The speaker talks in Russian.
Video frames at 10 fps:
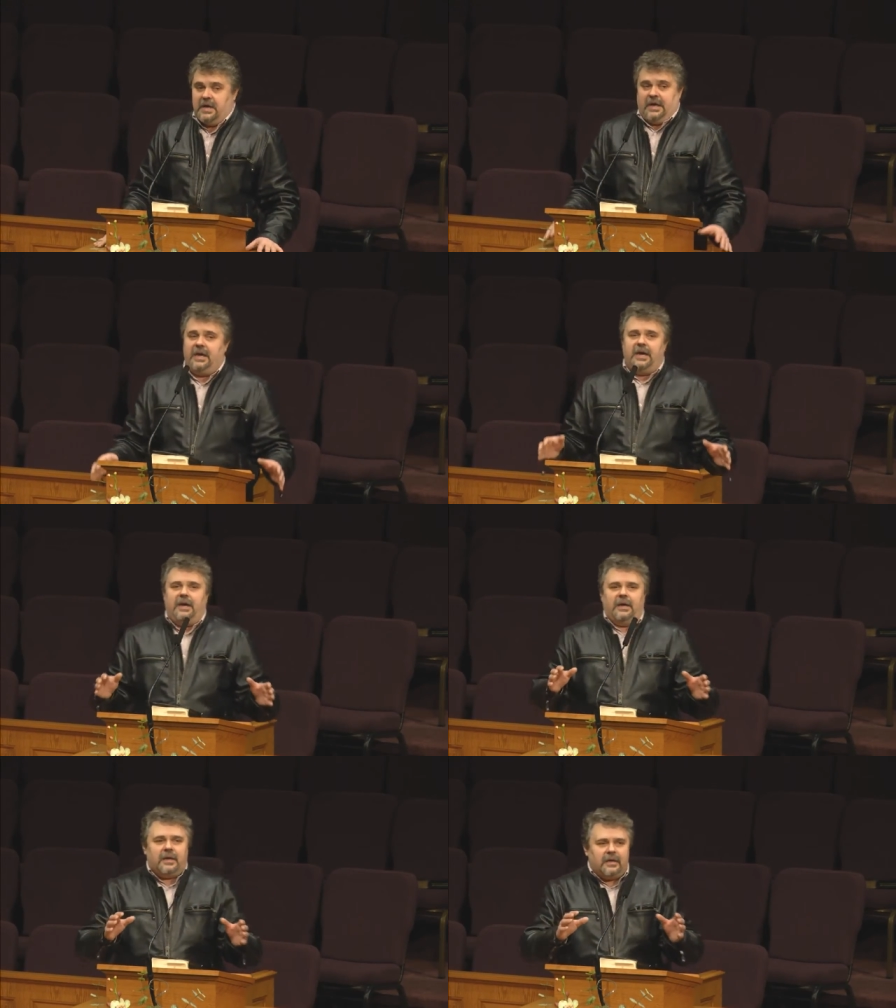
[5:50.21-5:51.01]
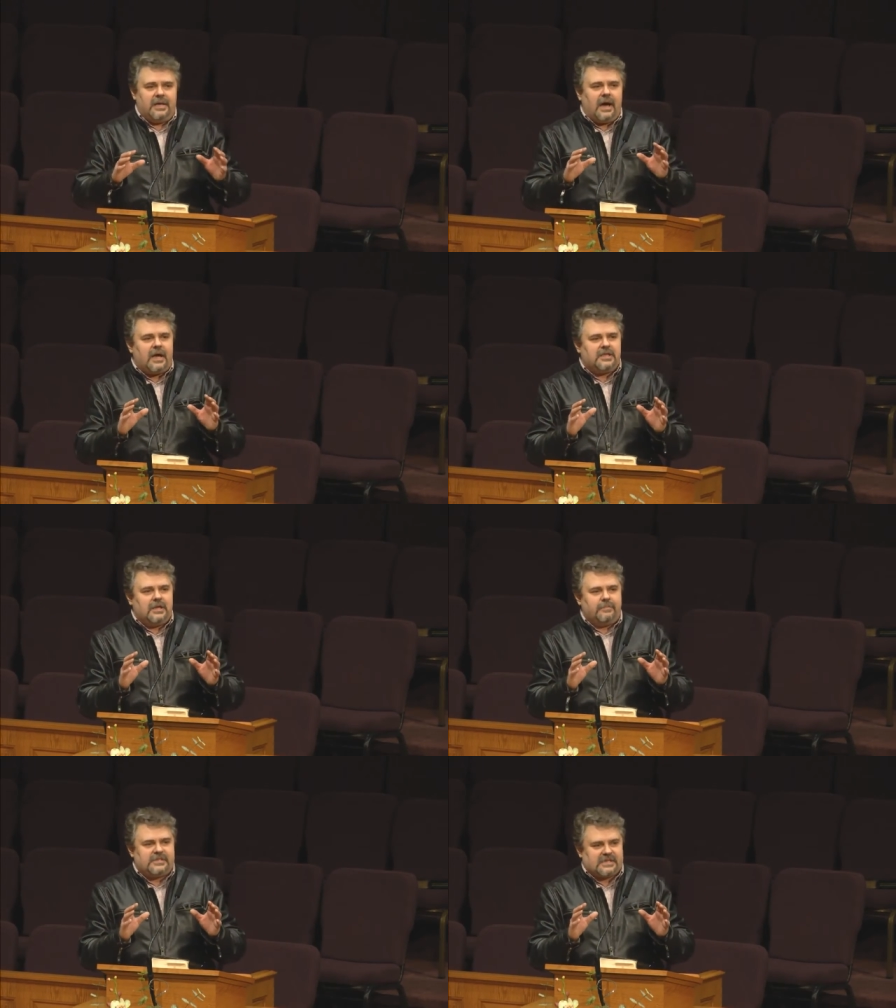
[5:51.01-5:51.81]
И я
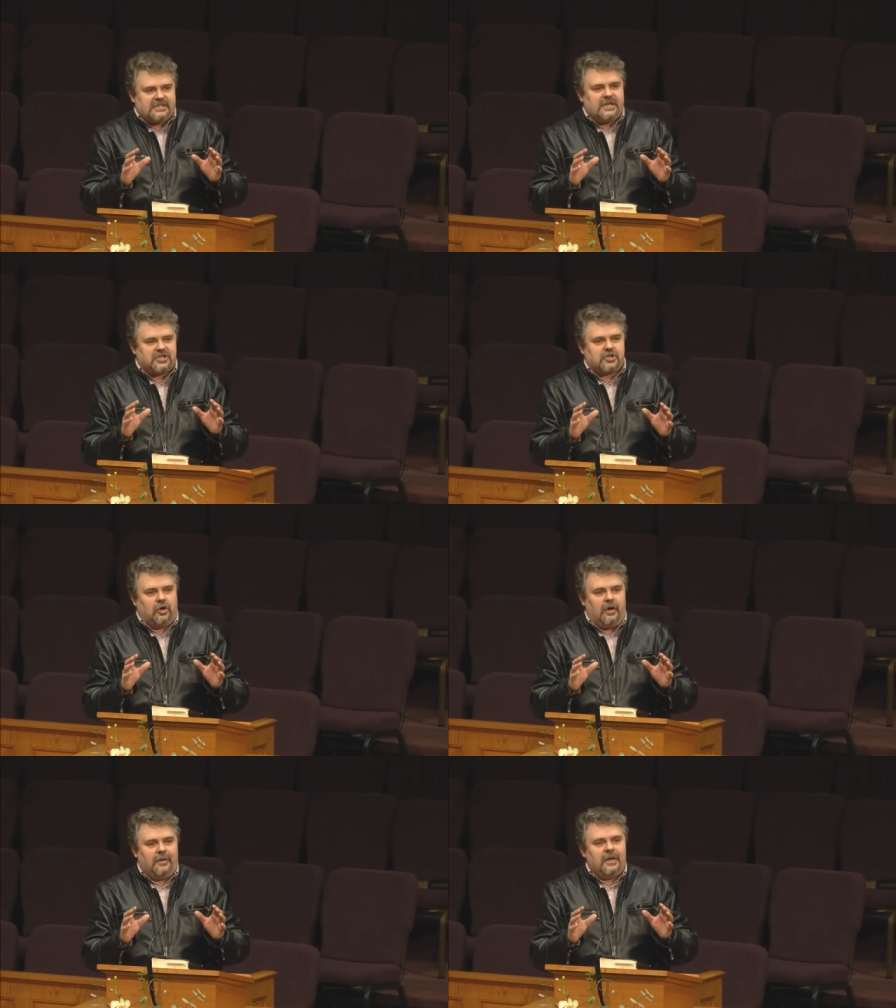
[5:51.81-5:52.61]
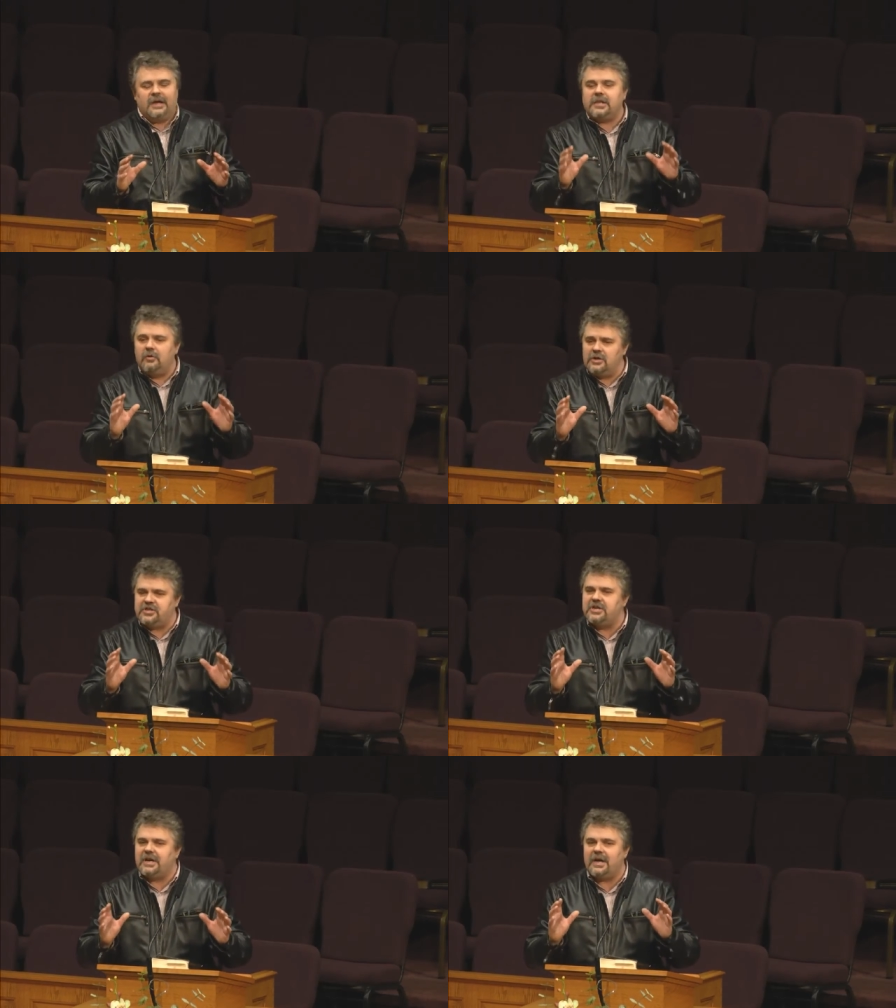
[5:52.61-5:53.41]
хотел бы сказать, что это
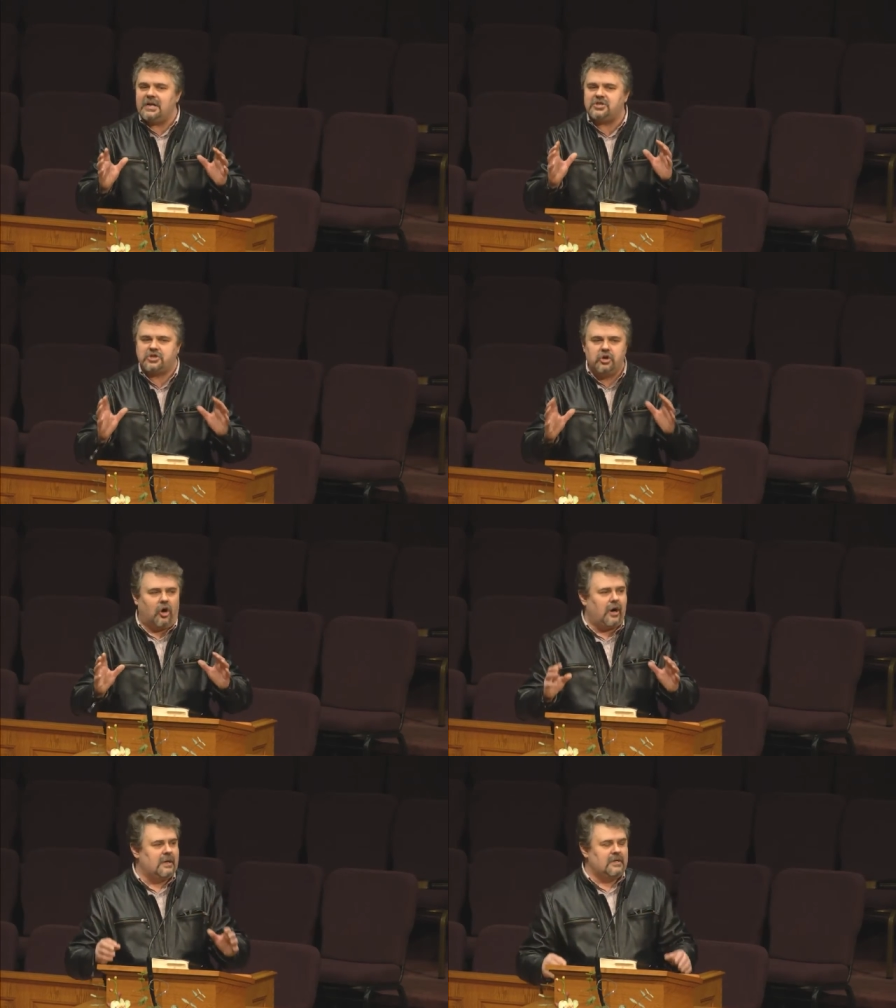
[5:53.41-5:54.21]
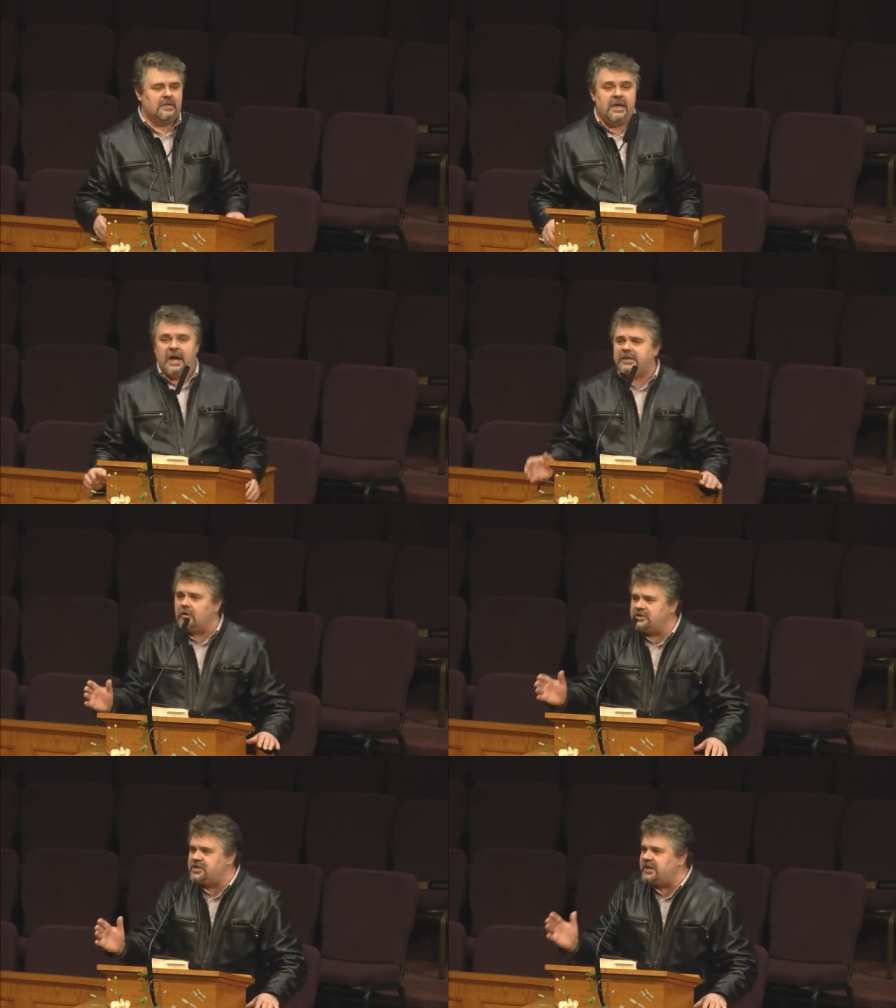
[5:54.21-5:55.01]
очень хорошо. Это
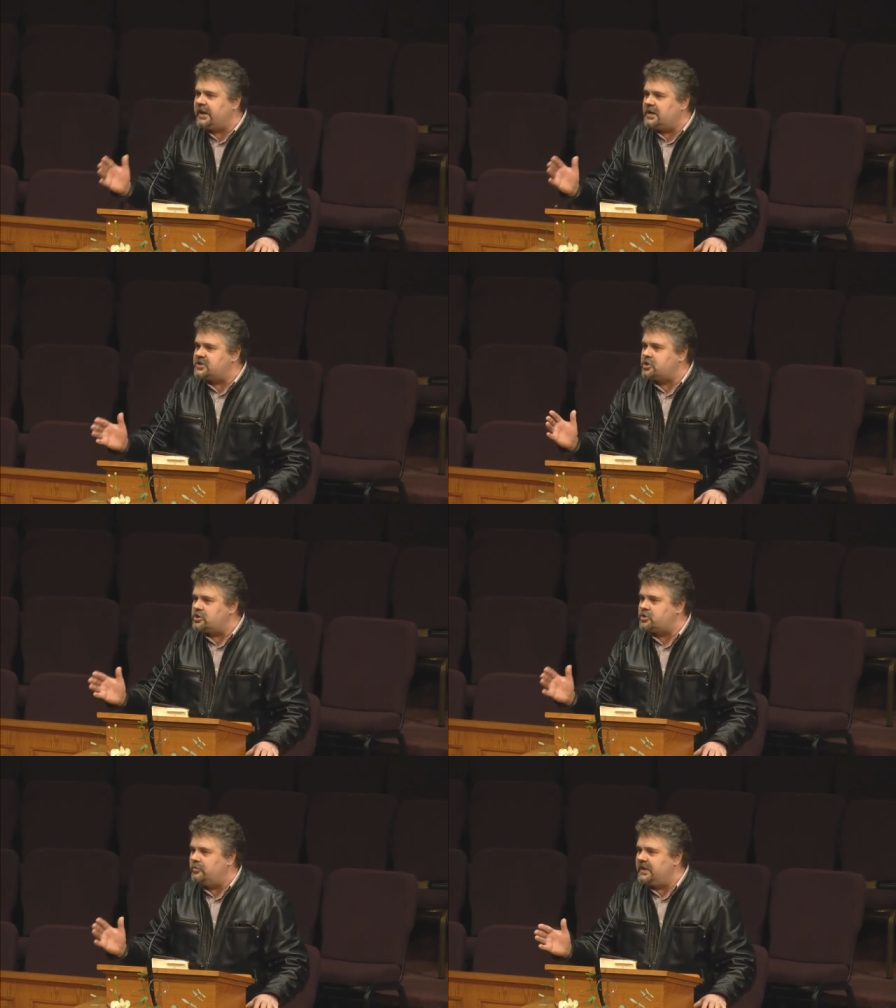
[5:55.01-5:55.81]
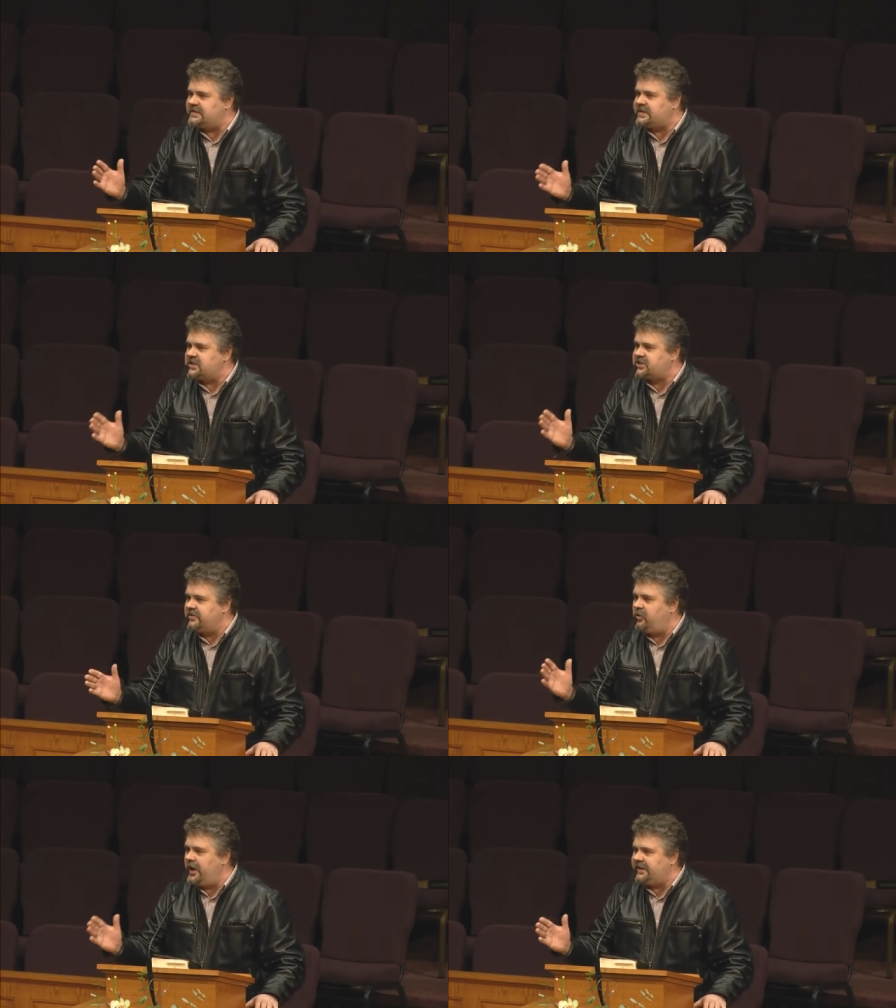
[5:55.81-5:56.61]
очень хорошо, что у нас есть
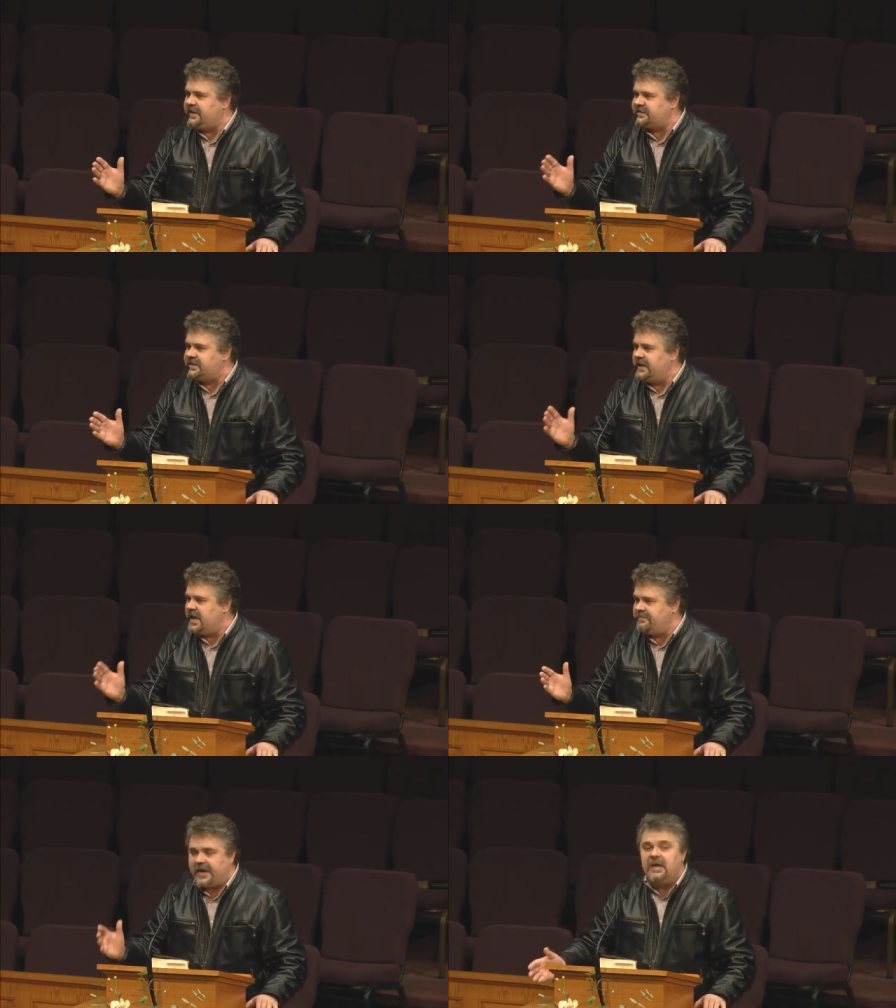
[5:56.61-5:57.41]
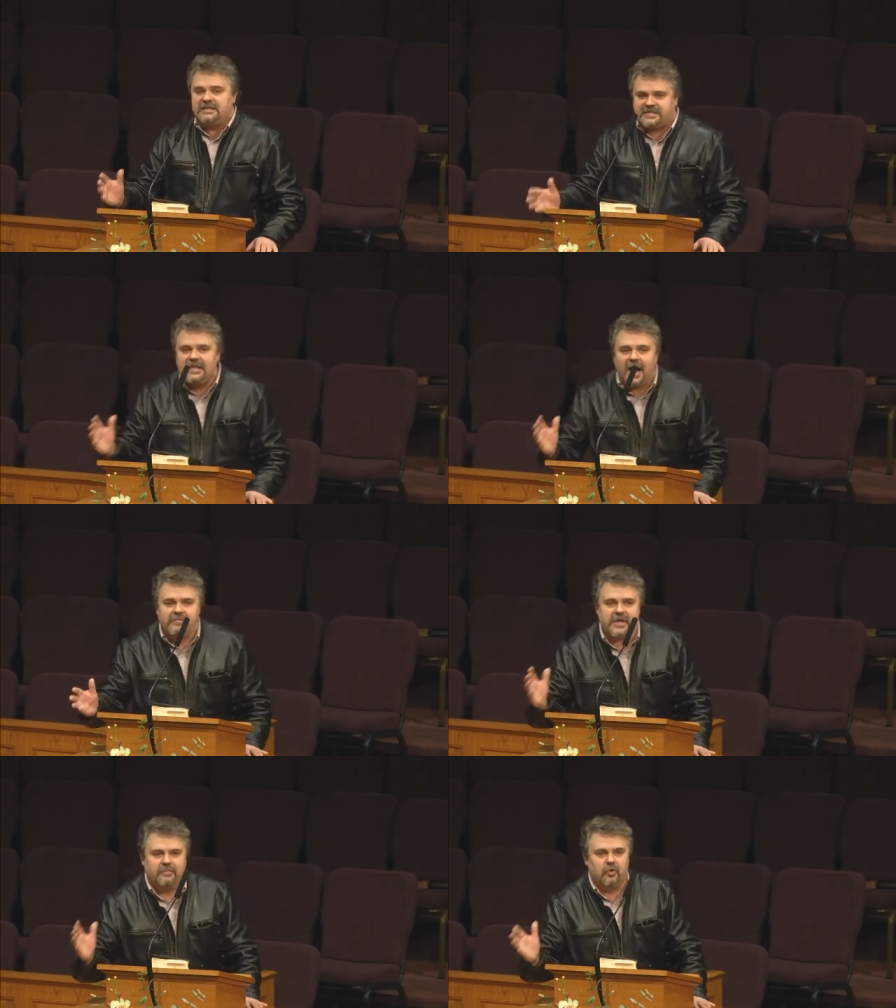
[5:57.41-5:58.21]
живой Отец на небе.
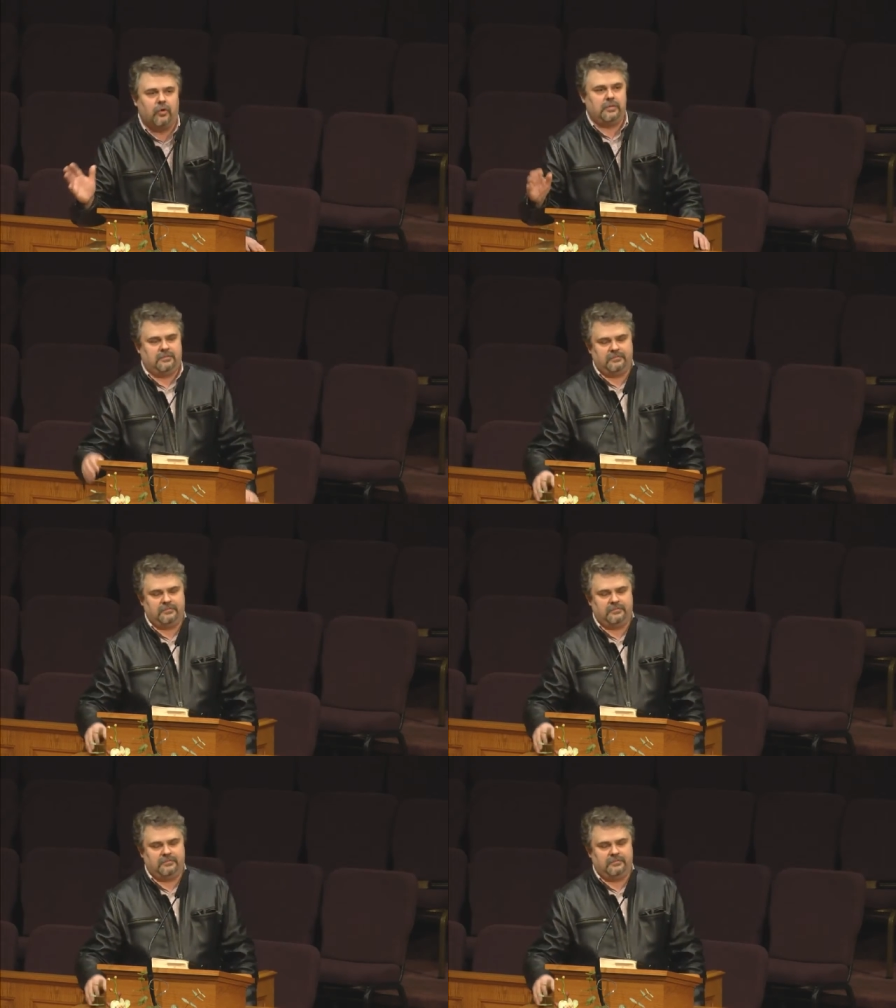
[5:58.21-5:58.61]
Слава Ему!